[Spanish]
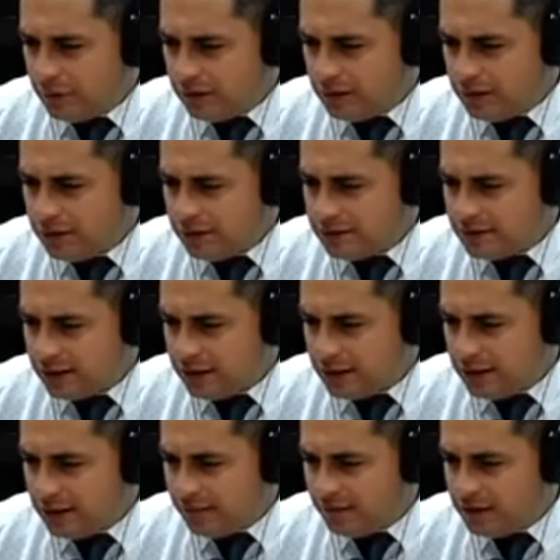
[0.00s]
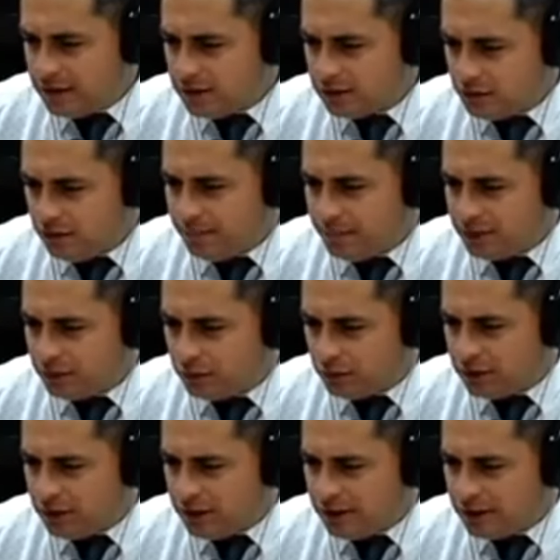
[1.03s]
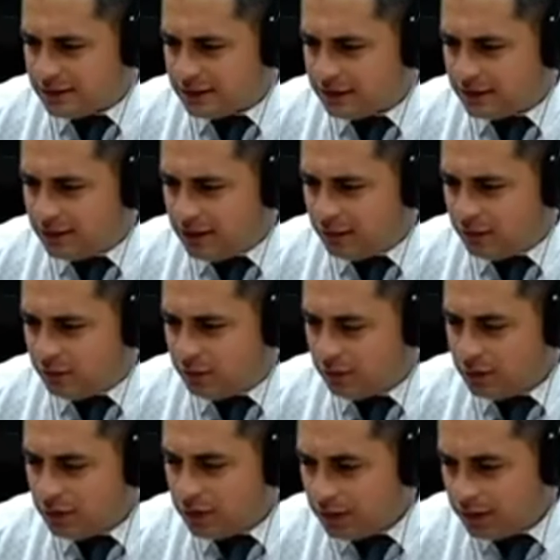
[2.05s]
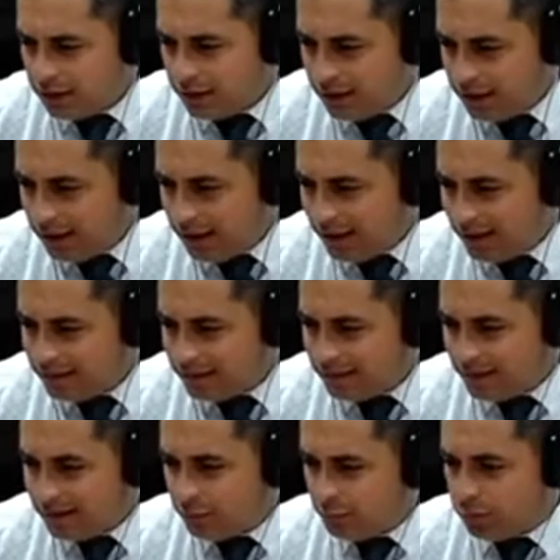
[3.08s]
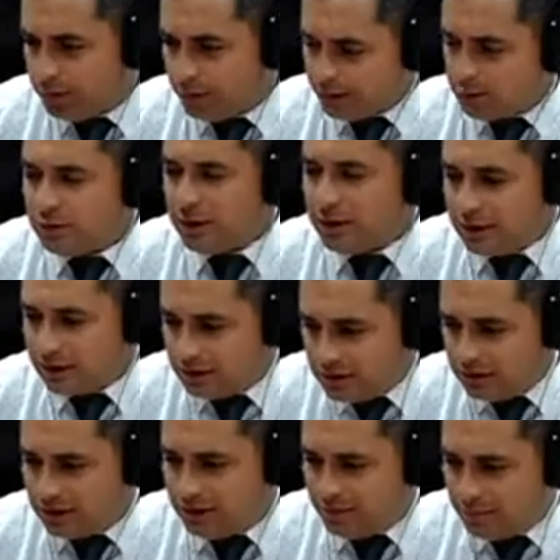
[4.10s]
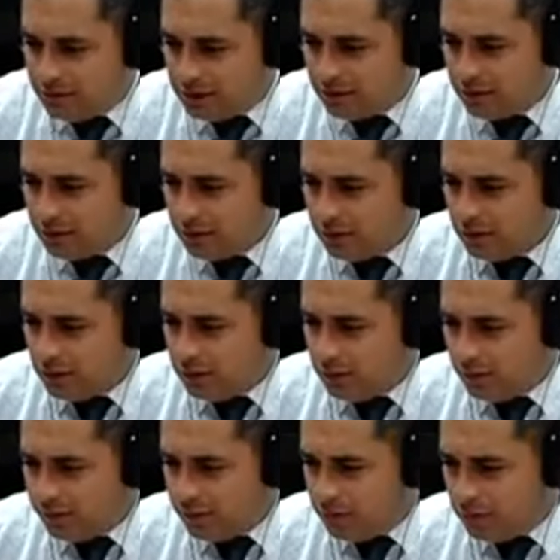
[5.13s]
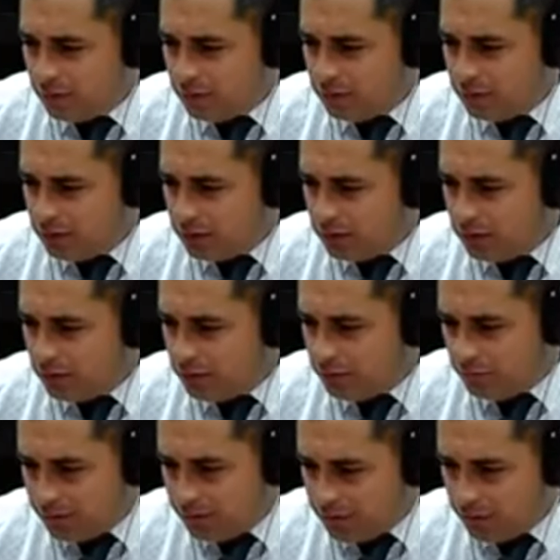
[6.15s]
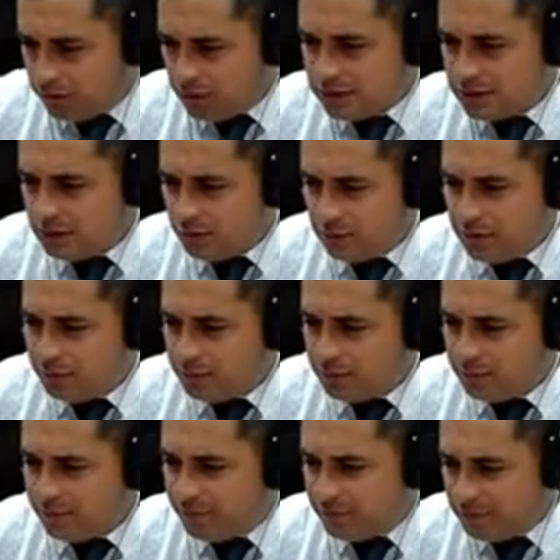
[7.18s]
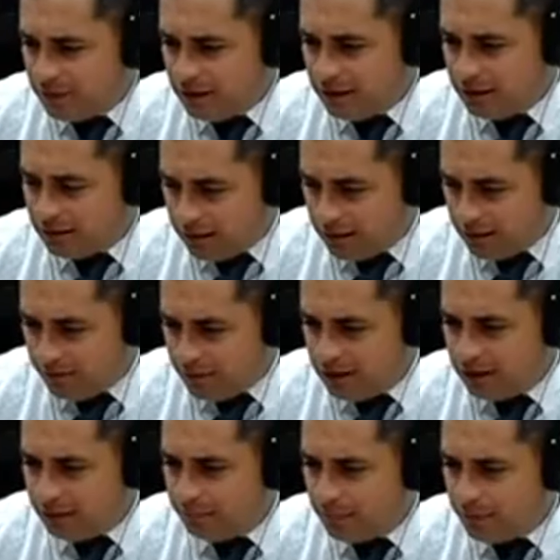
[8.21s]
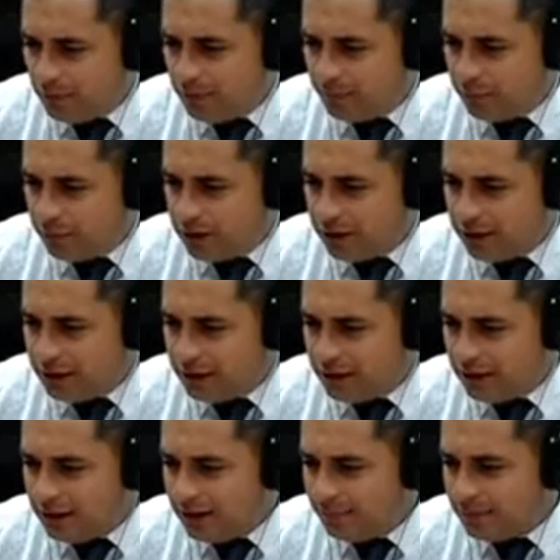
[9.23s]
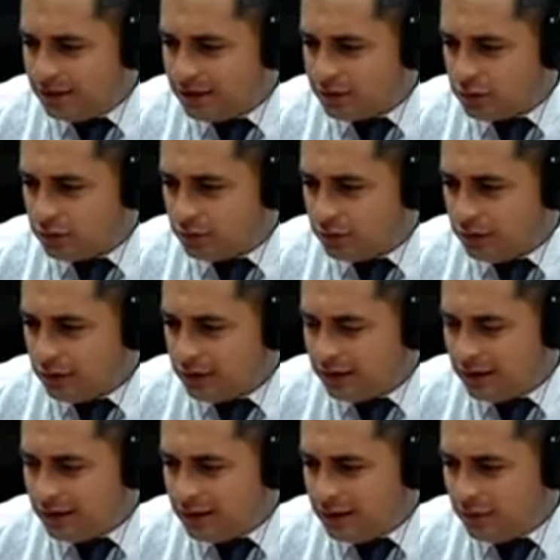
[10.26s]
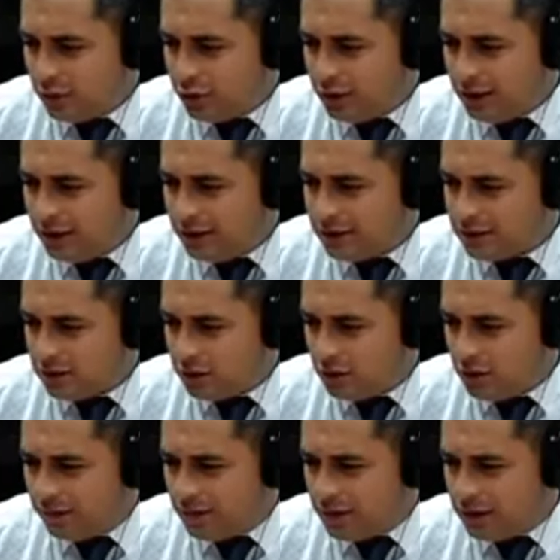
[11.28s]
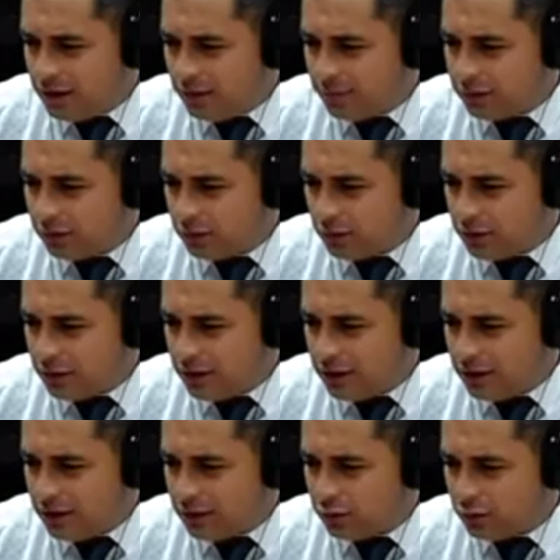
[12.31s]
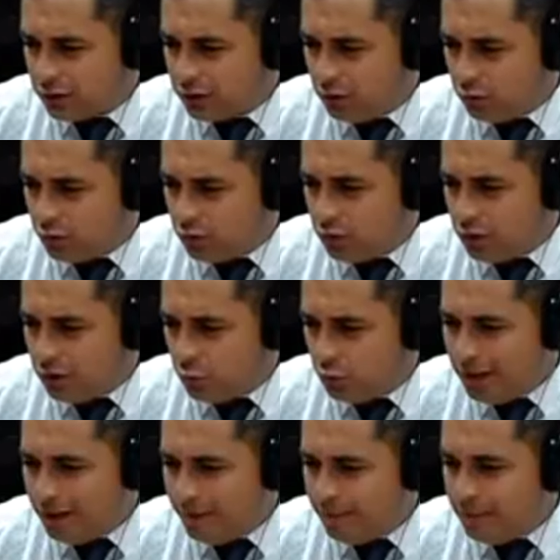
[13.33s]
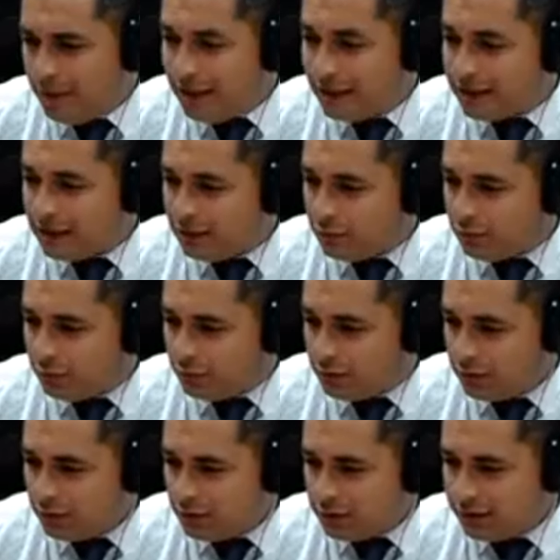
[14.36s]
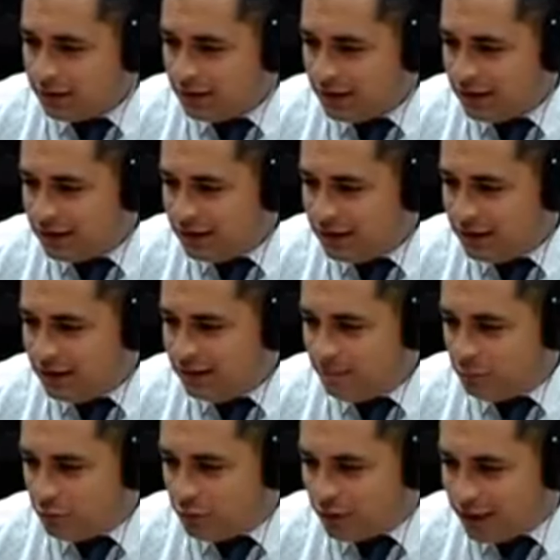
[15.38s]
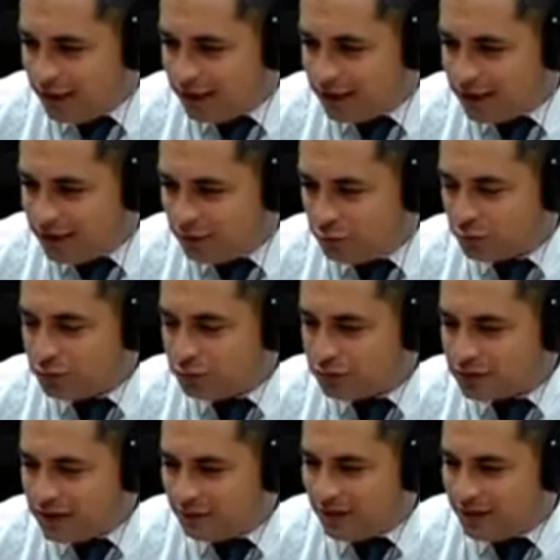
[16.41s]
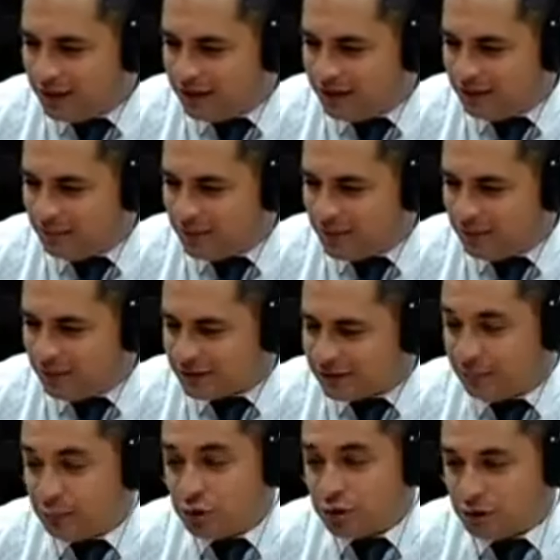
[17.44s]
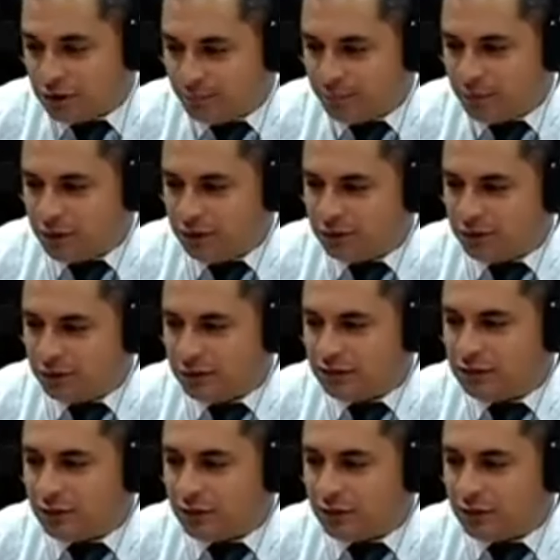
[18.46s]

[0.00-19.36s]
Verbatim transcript: Dice, bendiciones, pastor, desde Santiago del Estero. Eso es Argentina también lo veo, eh, lo veo, dice, ore por mi familia, amén. Vamos a poner ahí la, petición. Daniel Morales dice, Dios le bendiga, pastor, desde Torreón, Coahuila, México. Daniel Morales, qué gusto saludarle, hermano. Hace mucho tiempo que no estoy en